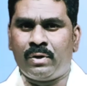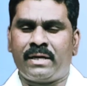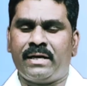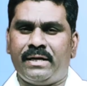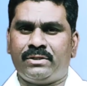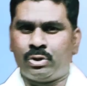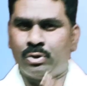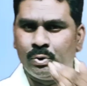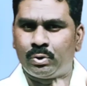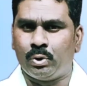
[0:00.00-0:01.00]
ఉండకండి
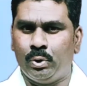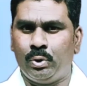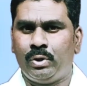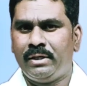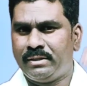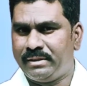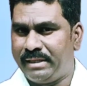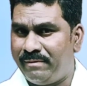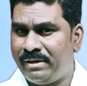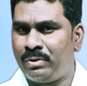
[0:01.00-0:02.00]
చదువుతూ
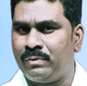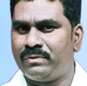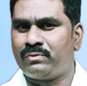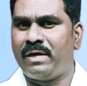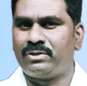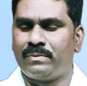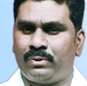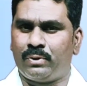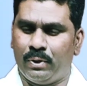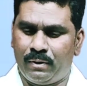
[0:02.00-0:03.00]
దేవుని అందు
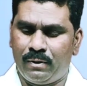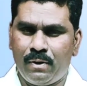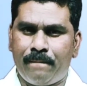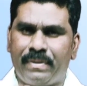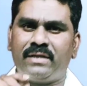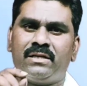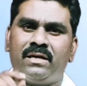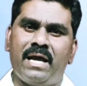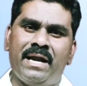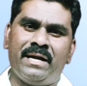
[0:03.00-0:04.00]
విశ్వాసంతో
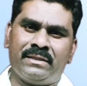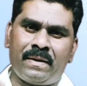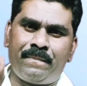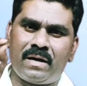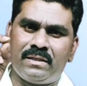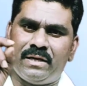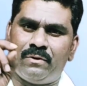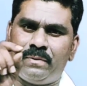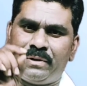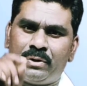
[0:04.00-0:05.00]
పరీక్షలు రాయండి తప్పక
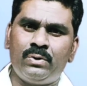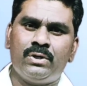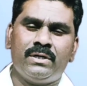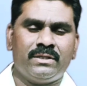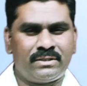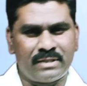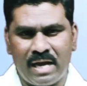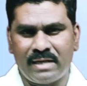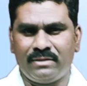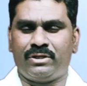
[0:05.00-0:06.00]
దేవుడు మీకు
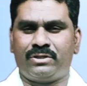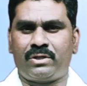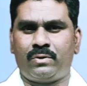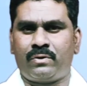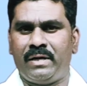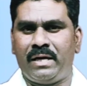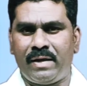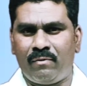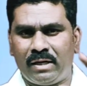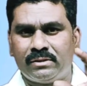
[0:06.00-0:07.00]
సహాయం చేస్తాను ఒకవేళ
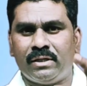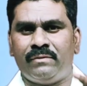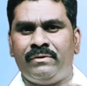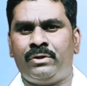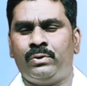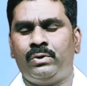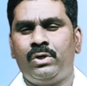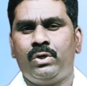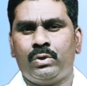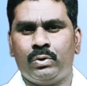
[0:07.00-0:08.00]
ఈ వాగ్దానం వింటూ
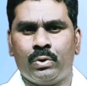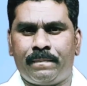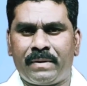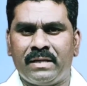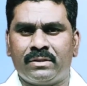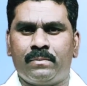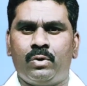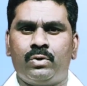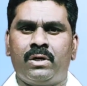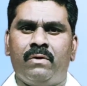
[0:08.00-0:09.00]
దూర
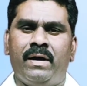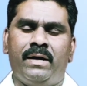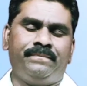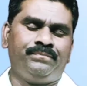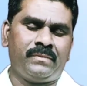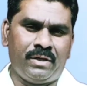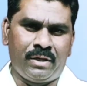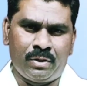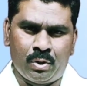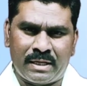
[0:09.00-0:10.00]
ప్రాంతంలో ఉంటున్నావా
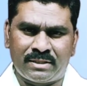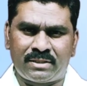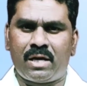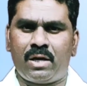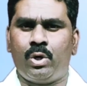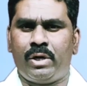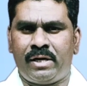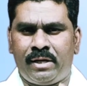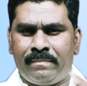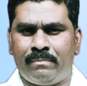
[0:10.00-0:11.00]
ఎన్నో కష్టాల్లో
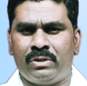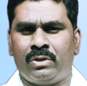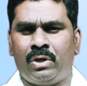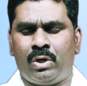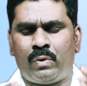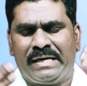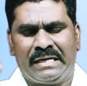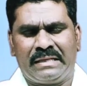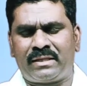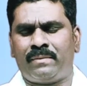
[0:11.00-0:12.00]
ఎన్నో ఇబ్బందుల్లో
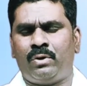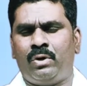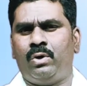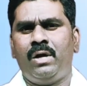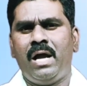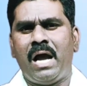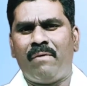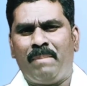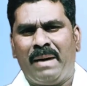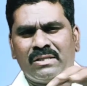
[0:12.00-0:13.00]
ఒంటరితనంలో
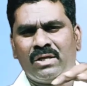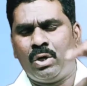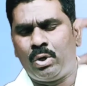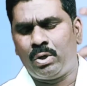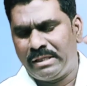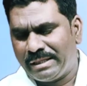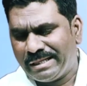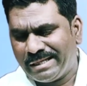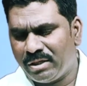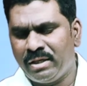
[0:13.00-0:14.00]
బాధల్లో
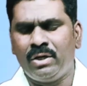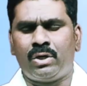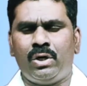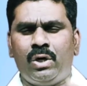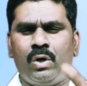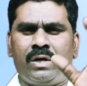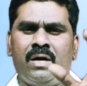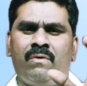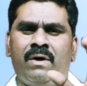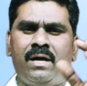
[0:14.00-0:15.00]
ఇరుకులో
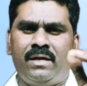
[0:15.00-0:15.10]
ఉన్నావా